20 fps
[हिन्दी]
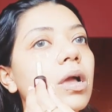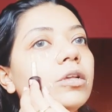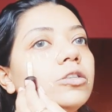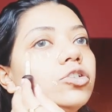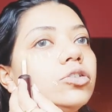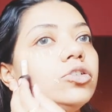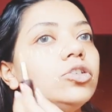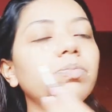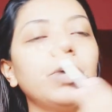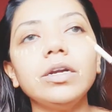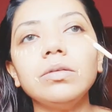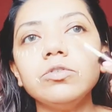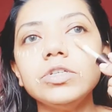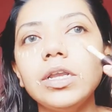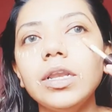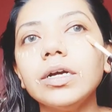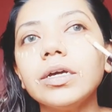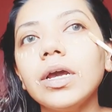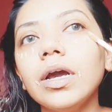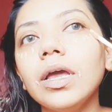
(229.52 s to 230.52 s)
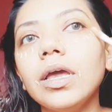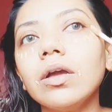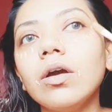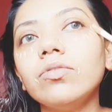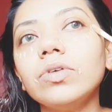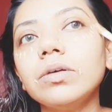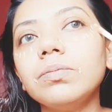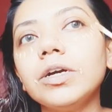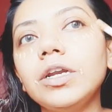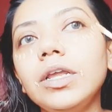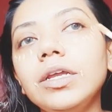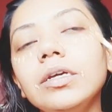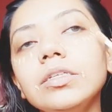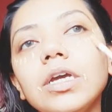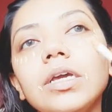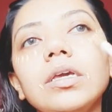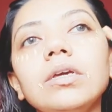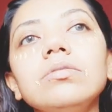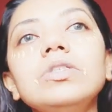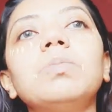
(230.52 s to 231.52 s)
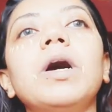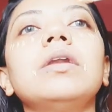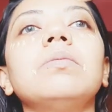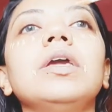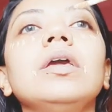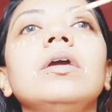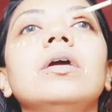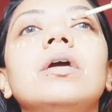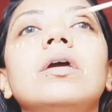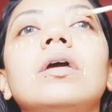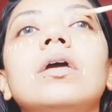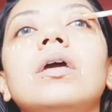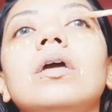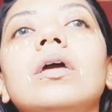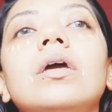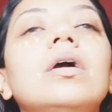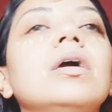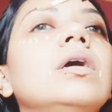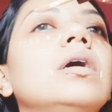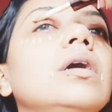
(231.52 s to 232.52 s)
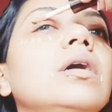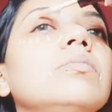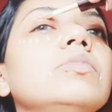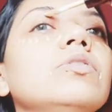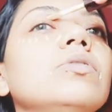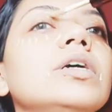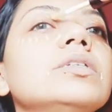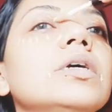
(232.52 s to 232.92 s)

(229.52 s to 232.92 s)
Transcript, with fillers: जो जो पार्ट मुझे लग रहा है कवर अप कर लेना चाहिए उस पार्ट में हम थोड़ा